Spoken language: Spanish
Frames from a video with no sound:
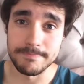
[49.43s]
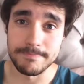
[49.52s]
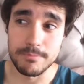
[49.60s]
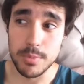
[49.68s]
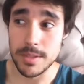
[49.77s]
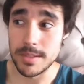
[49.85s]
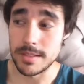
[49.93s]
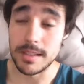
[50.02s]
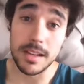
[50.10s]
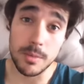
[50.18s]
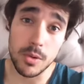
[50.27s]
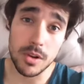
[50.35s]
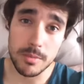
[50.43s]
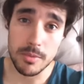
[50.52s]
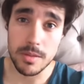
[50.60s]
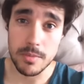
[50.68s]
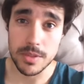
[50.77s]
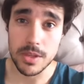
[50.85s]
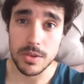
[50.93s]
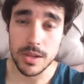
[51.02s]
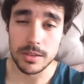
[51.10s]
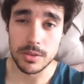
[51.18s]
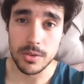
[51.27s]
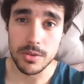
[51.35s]
pues estaría bueno que podamos ayudar
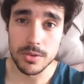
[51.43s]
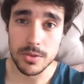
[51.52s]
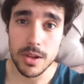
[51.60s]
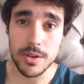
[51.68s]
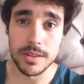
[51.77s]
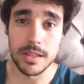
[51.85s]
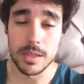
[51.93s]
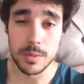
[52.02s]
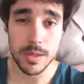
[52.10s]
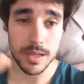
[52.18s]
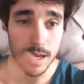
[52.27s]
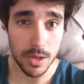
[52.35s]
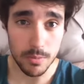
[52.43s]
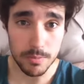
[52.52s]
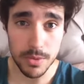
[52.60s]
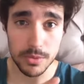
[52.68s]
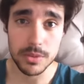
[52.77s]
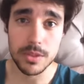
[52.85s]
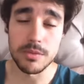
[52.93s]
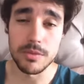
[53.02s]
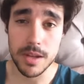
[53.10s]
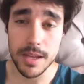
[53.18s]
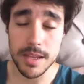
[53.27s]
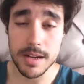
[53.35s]
todos. Ahorita les voy a dejar un póster, un
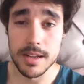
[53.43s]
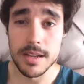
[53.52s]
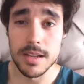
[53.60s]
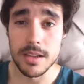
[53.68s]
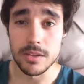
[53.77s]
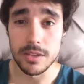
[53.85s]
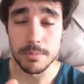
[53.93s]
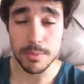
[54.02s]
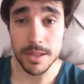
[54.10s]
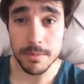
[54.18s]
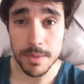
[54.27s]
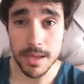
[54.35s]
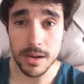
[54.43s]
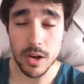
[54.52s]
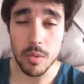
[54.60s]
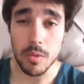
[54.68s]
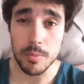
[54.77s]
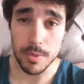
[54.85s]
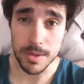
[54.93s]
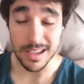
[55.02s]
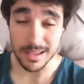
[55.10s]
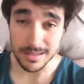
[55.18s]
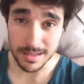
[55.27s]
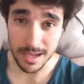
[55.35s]
flyer, donde pueden ver cómo pueden...
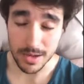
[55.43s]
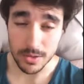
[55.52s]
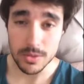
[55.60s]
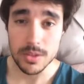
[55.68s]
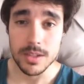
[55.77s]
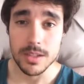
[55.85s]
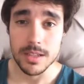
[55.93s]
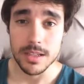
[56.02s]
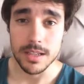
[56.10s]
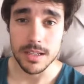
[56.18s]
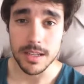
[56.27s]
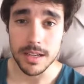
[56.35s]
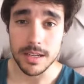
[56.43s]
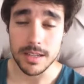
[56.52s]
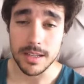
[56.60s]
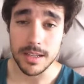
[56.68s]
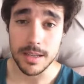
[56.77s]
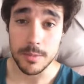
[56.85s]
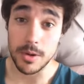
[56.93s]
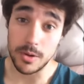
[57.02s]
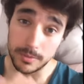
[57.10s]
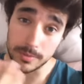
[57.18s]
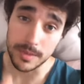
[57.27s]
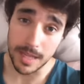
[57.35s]
Es caro, en el que,
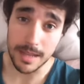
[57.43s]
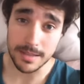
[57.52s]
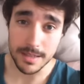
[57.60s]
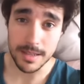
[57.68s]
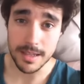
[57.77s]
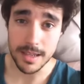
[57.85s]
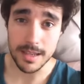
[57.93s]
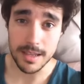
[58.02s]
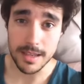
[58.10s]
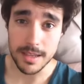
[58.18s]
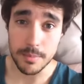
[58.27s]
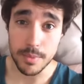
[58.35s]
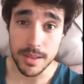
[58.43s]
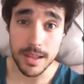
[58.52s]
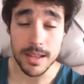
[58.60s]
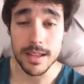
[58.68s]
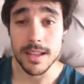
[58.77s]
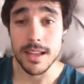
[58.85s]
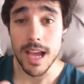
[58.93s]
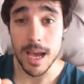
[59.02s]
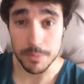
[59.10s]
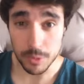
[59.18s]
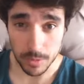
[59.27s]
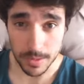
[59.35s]
bueno, hace que, que pueda
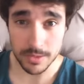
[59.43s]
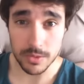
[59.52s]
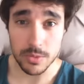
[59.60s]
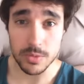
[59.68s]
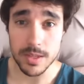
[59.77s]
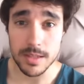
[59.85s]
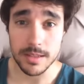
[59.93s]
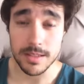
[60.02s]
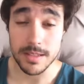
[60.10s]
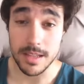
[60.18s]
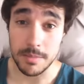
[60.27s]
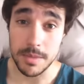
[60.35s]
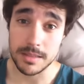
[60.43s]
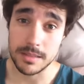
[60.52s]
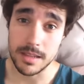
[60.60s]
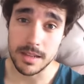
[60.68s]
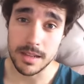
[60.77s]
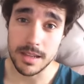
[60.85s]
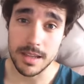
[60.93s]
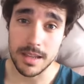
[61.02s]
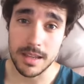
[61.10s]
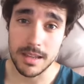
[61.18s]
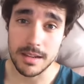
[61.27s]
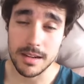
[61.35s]
absorber estos nutrientes y además tiene
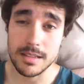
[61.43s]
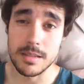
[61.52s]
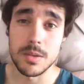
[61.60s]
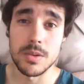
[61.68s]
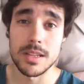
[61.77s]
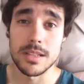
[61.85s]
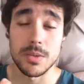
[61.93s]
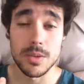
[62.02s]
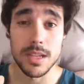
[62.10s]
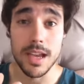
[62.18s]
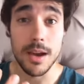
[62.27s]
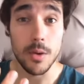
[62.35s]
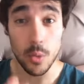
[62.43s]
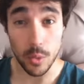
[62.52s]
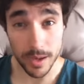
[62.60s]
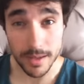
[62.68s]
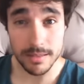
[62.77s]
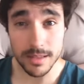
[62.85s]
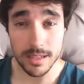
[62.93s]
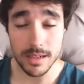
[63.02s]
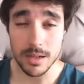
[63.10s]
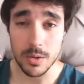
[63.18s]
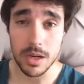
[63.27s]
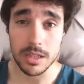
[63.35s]
que recibir una cirugía urgente,
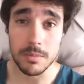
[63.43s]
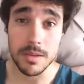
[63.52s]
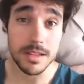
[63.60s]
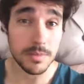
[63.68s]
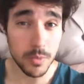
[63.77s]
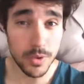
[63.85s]
la cual también es muy